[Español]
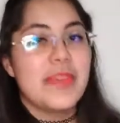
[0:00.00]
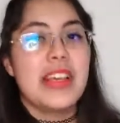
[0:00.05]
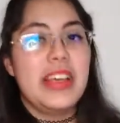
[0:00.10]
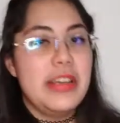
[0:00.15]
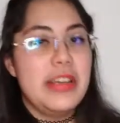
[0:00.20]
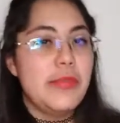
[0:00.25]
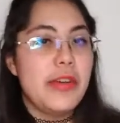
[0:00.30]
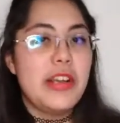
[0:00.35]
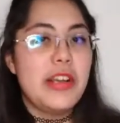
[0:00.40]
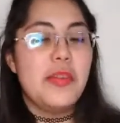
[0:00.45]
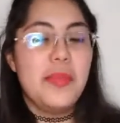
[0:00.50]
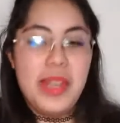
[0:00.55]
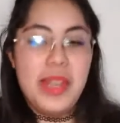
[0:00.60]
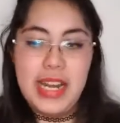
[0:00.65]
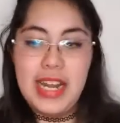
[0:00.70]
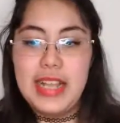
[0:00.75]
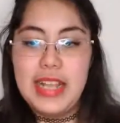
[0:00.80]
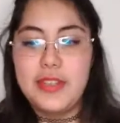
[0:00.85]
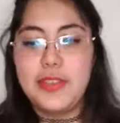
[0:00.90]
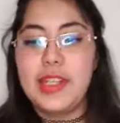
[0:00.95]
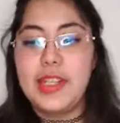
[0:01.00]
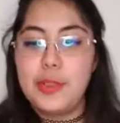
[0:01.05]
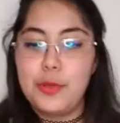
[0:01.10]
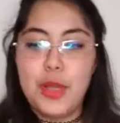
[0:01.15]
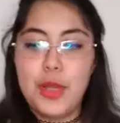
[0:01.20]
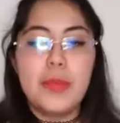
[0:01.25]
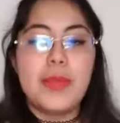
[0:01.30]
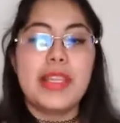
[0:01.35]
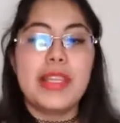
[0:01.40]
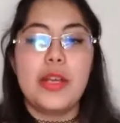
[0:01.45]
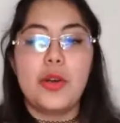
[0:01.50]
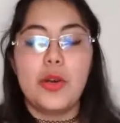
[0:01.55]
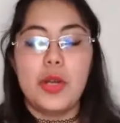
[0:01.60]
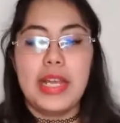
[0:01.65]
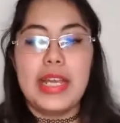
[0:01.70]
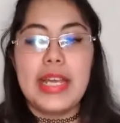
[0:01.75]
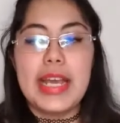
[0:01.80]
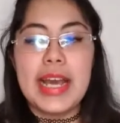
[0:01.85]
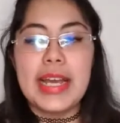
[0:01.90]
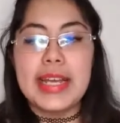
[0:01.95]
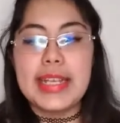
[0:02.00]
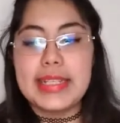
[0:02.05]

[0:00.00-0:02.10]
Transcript: Y bueno, mi relación actualmente con ella